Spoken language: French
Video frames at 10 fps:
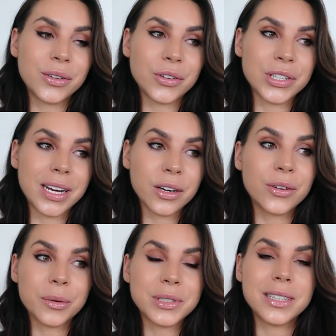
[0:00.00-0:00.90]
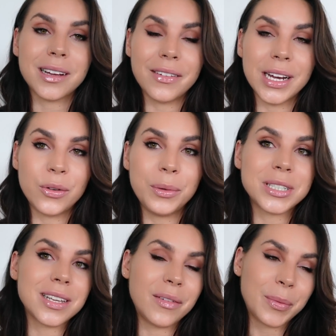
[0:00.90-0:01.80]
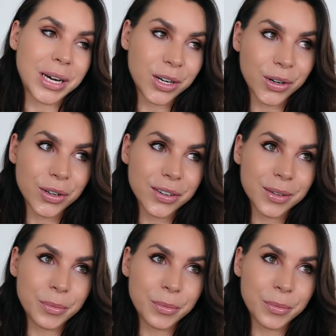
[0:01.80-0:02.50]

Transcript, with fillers: que j'allais recommencer de travailler avec lui mais je savais pas quand,